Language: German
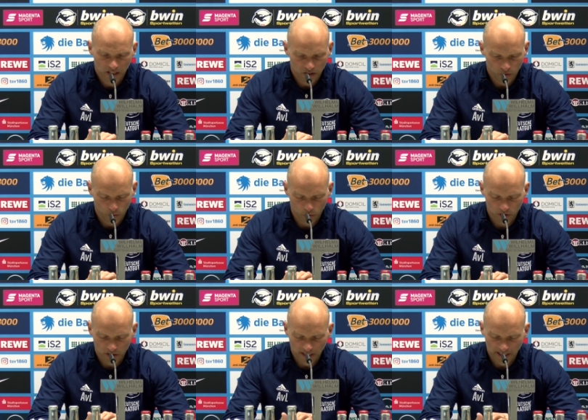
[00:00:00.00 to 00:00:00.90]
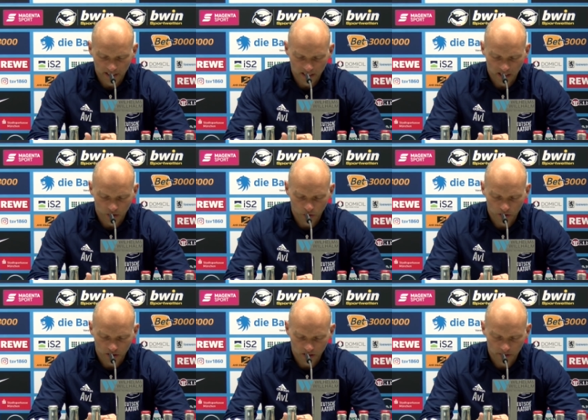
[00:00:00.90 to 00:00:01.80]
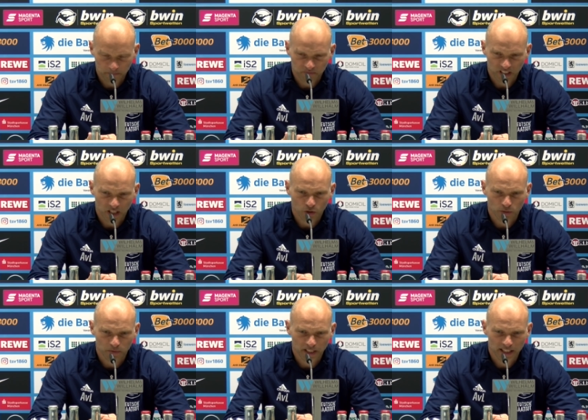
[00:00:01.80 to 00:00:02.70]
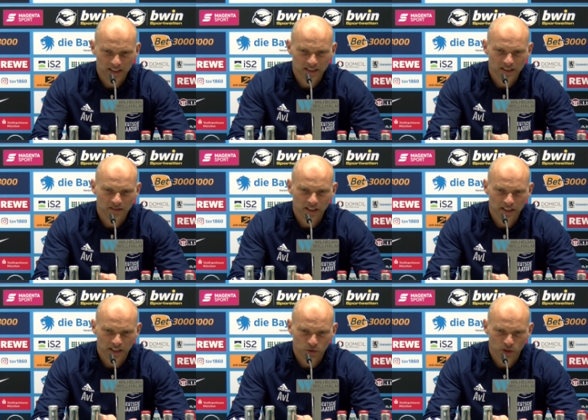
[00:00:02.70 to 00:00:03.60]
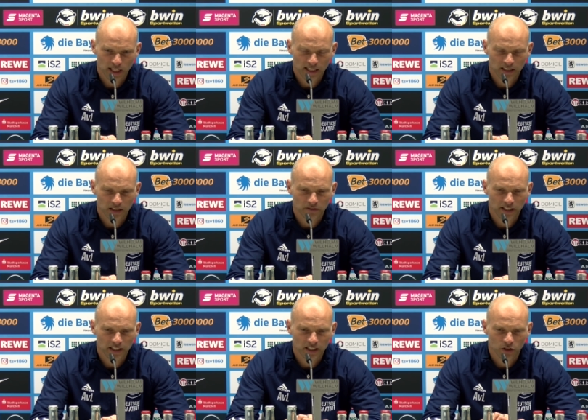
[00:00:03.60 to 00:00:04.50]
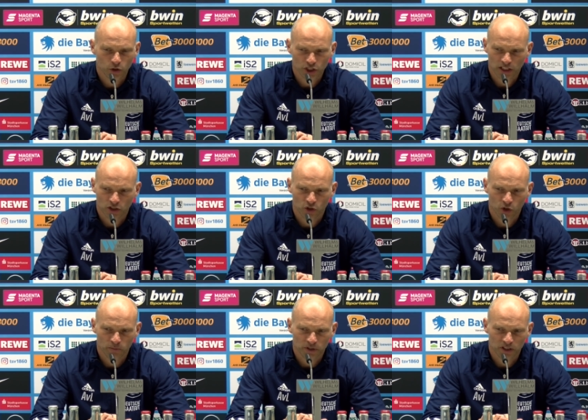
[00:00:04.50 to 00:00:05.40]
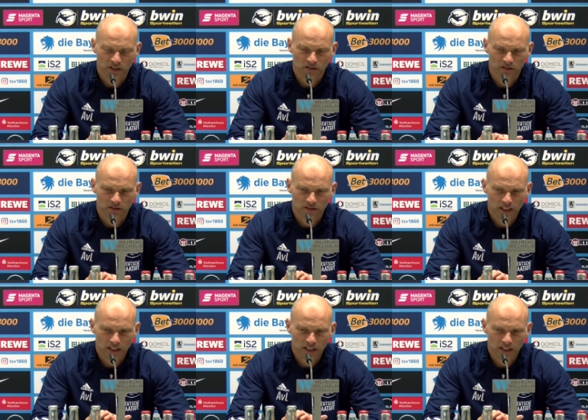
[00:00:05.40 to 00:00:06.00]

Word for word: und eigentlich auch ähm, dann aus dem Nichts, wenn ich das so sagen darf, eigentlich in den Rückstand gekommen sind. Und